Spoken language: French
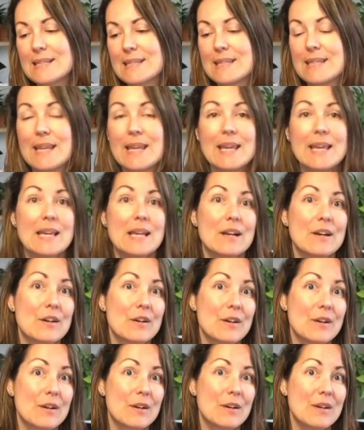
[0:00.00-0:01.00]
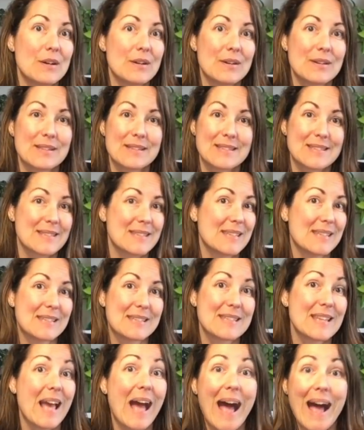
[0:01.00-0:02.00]
euh,
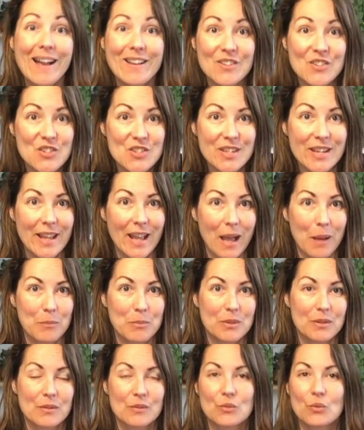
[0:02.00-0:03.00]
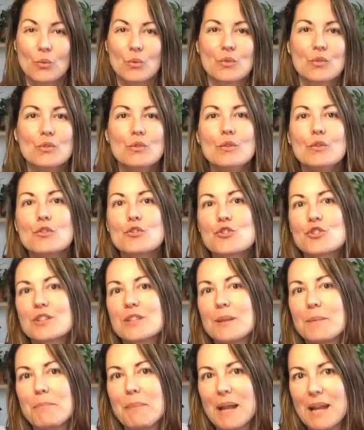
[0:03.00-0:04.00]
c'est ingérable. Donc ne
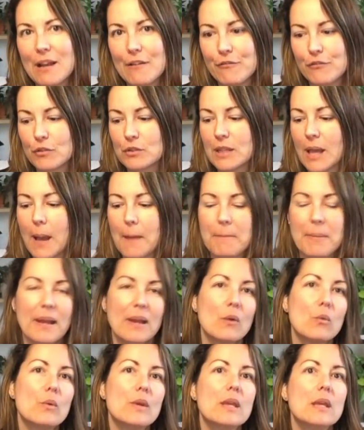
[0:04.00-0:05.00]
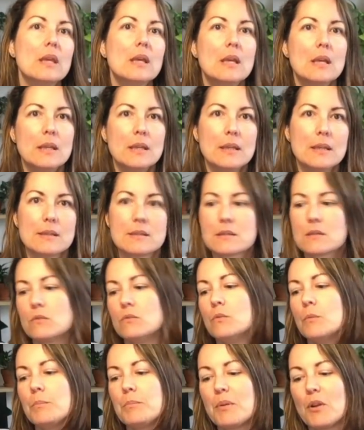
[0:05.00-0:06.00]
jetez pas la faute. Après oui, c'est
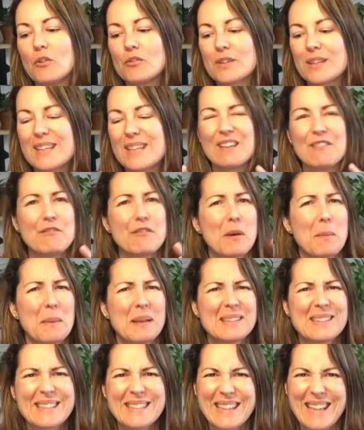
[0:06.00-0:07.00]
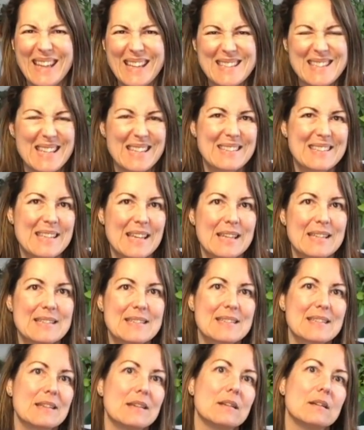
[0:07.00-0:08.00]
une plante vraiment très
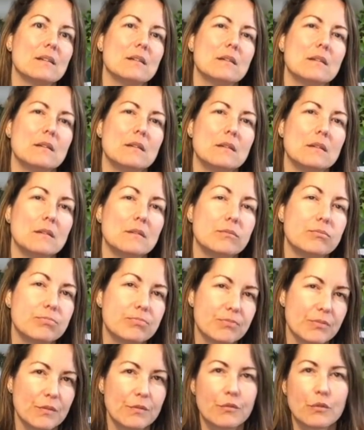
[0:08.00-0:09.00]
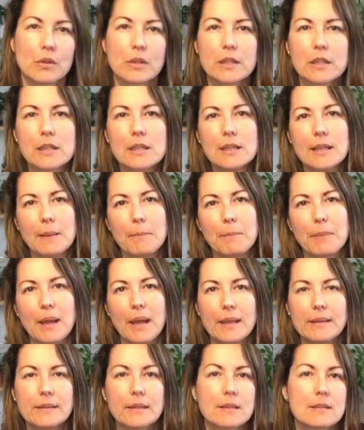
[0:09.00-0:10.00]
atteinte. Euh, il faudrait qu'ils les
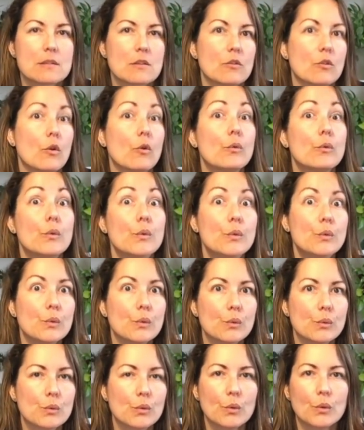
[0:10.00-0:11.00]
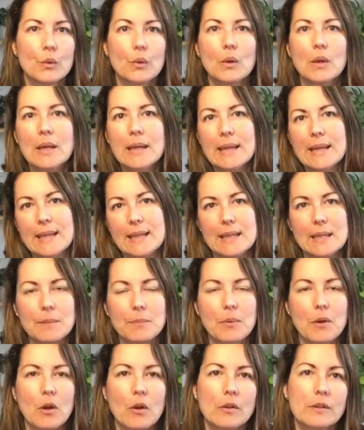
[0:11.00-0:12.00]
prennent, qu'ils en ont une ou deux, et les
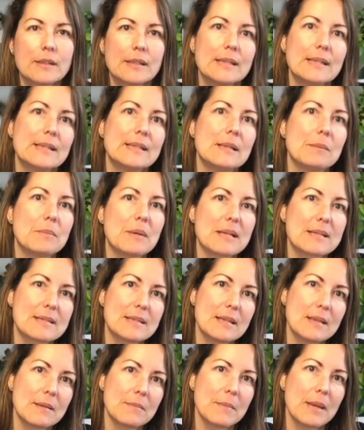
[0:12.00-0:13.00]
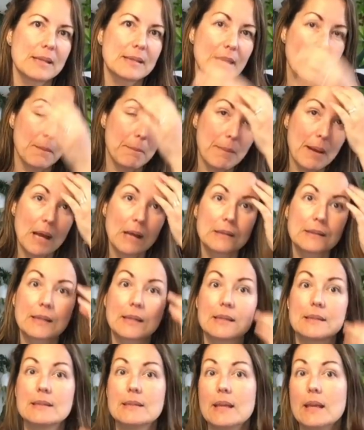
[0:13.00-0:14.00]
prendre et les déplacer, mettre à part,
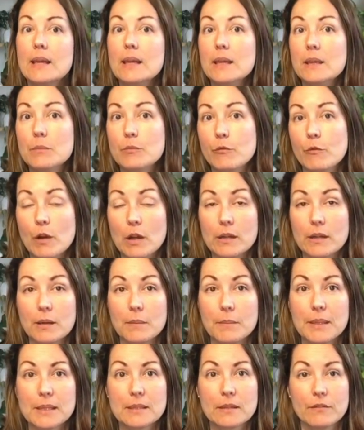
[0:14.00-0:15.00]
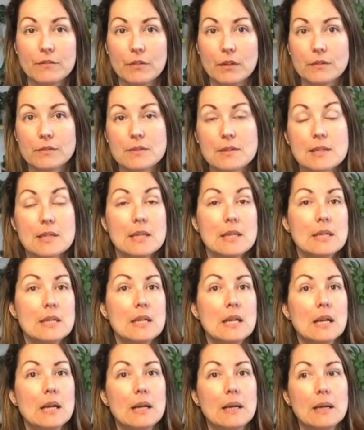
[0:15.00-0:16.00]
traiter et pouvoir les remettre en vente.
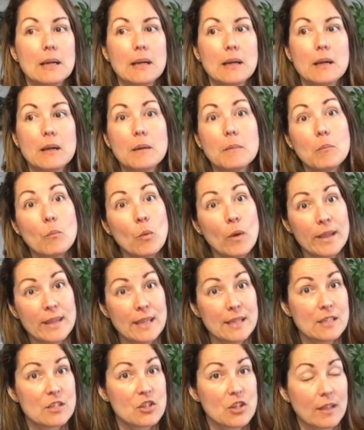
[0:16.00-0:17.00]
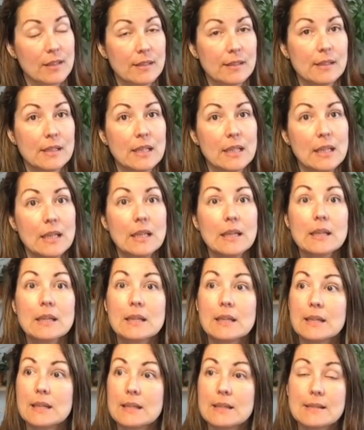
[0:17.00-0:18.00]
Euh, moi, il y a des jardineries
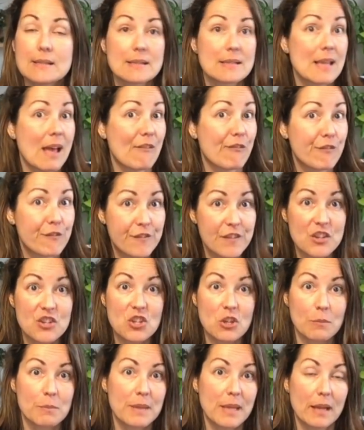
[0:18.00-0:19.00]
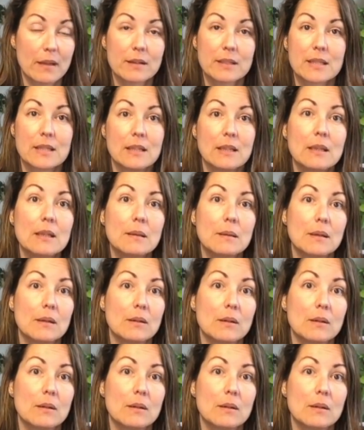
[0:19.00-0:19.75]
qui affichent bien, qui